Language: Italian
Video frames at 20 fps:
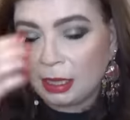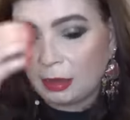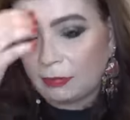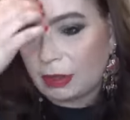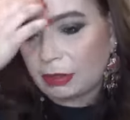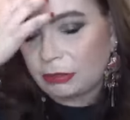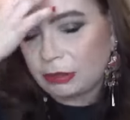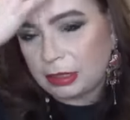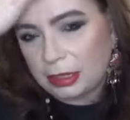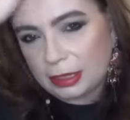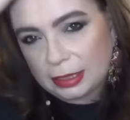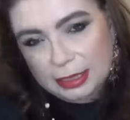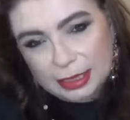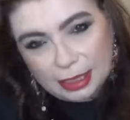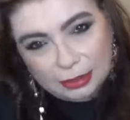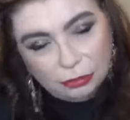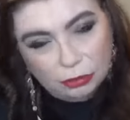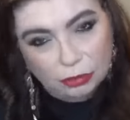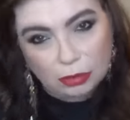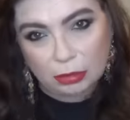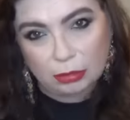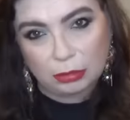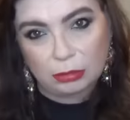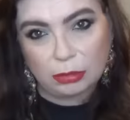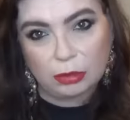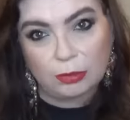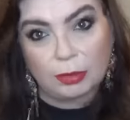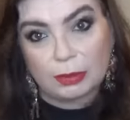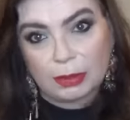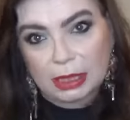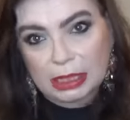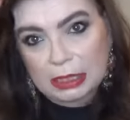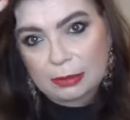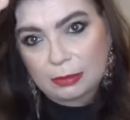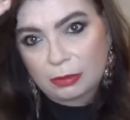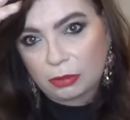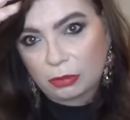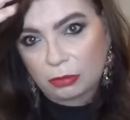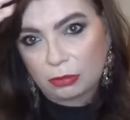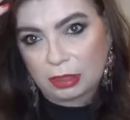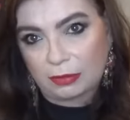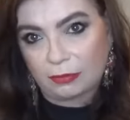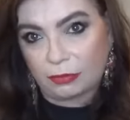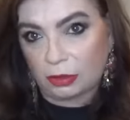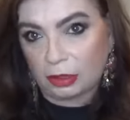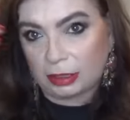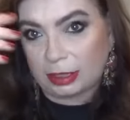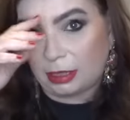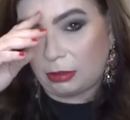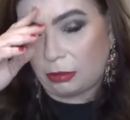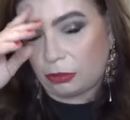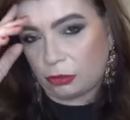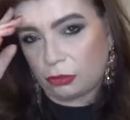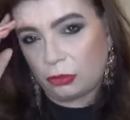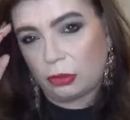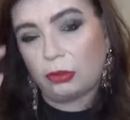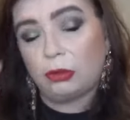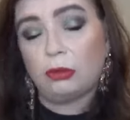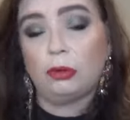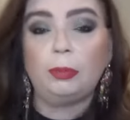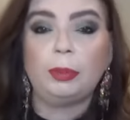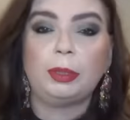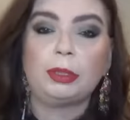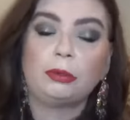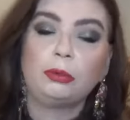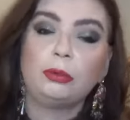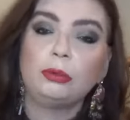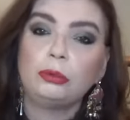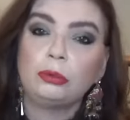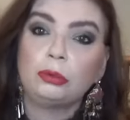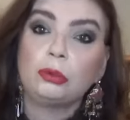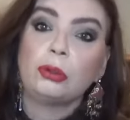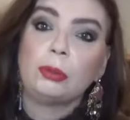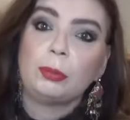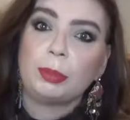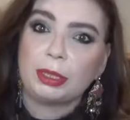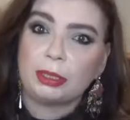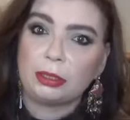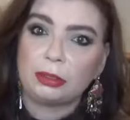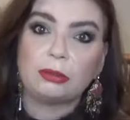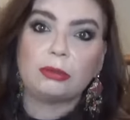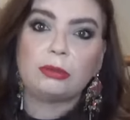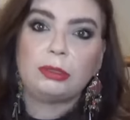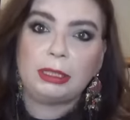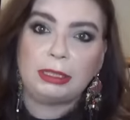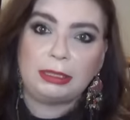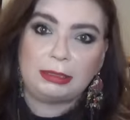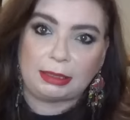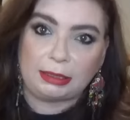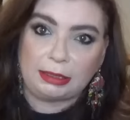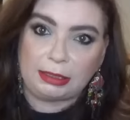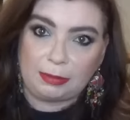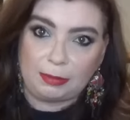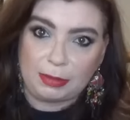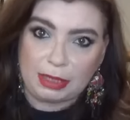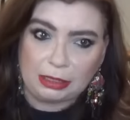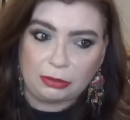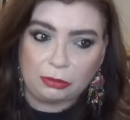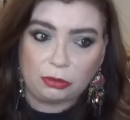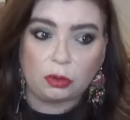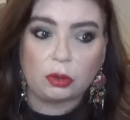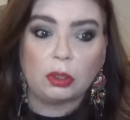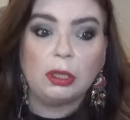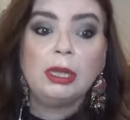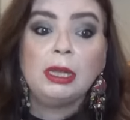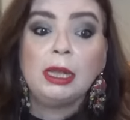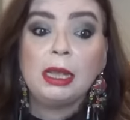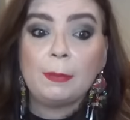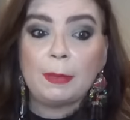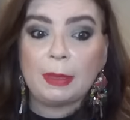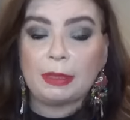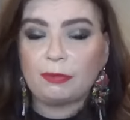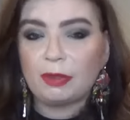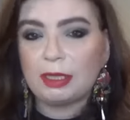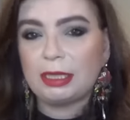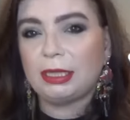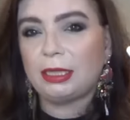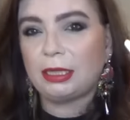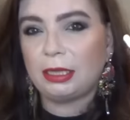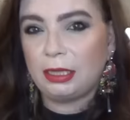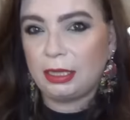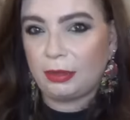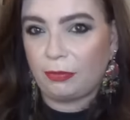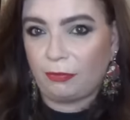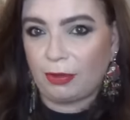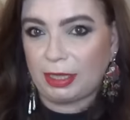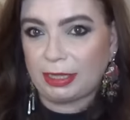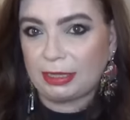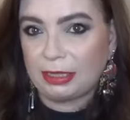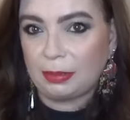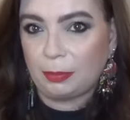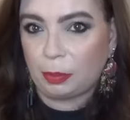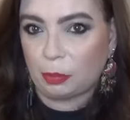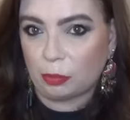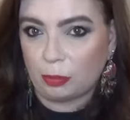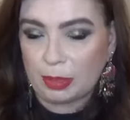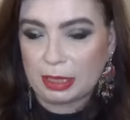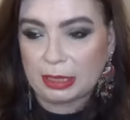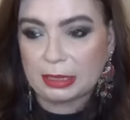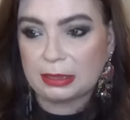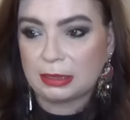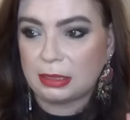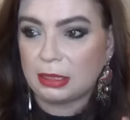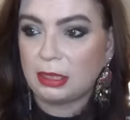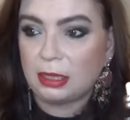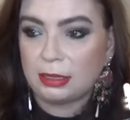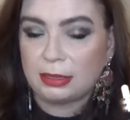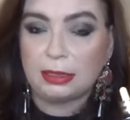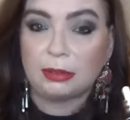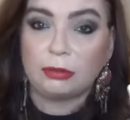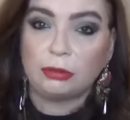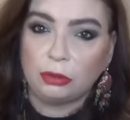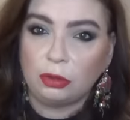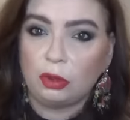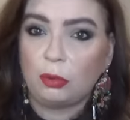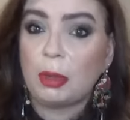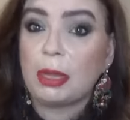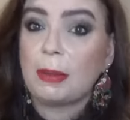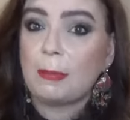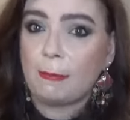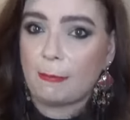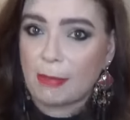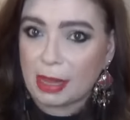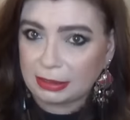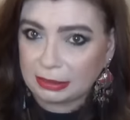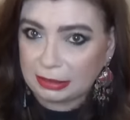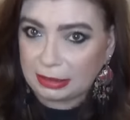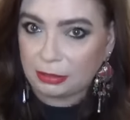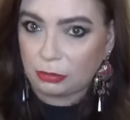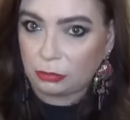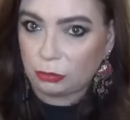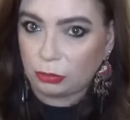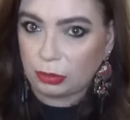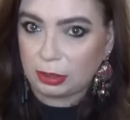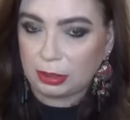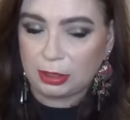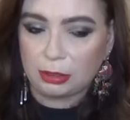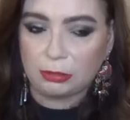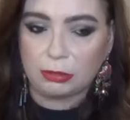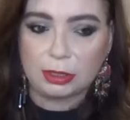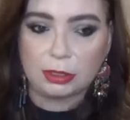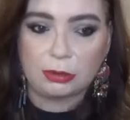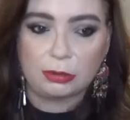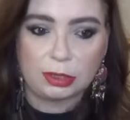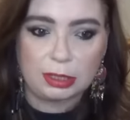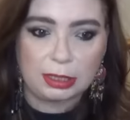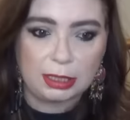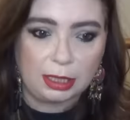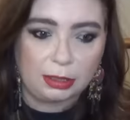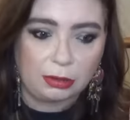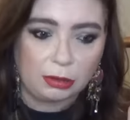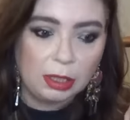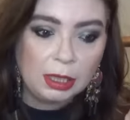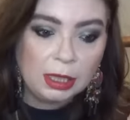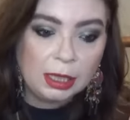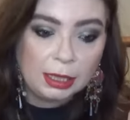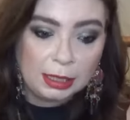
va utilizzato come minimo una volta al giorno per tutto il periodo di trattamento per vedere gli effetti promessi e secondo me mantenuti di questo siero.